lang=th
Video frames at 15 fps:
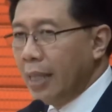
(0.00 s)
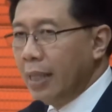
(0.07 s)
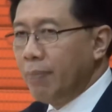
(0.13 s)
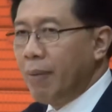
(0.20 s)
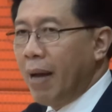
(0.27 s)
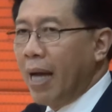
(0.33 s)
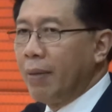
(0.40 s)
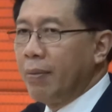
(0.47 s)
ขั้น
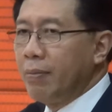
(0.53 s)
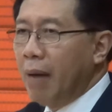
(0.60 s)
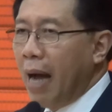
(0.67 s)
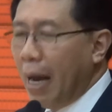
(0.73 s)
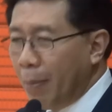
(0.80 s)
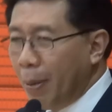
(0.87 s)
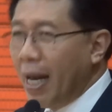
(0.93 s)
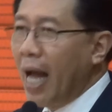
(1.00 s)
ที่
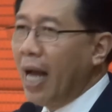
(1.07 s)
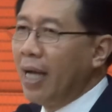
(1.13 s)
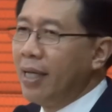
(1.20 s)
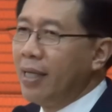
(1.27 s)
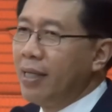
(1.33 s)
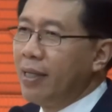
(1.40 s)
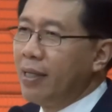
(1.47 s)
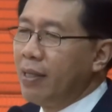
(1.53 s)
8ผ่านไปได้
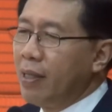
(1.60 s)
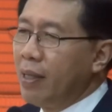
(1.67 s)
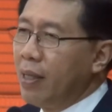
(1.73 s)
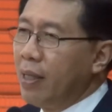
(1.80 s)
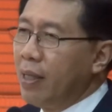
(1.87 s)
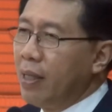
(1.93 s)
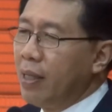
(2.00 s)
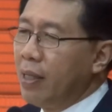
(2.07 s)

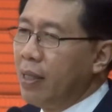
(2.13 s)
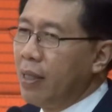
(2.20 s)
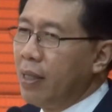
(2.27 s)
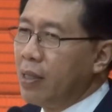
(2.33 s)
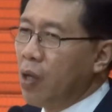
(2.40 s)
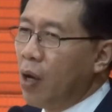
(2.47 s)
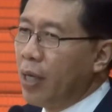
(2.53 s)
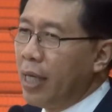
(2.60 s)

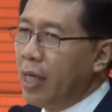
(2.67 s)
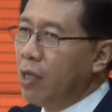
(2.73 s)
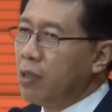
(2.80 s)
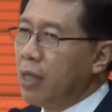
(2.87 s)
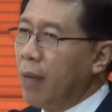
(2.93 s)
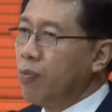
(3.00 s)
ตอนนี้ก็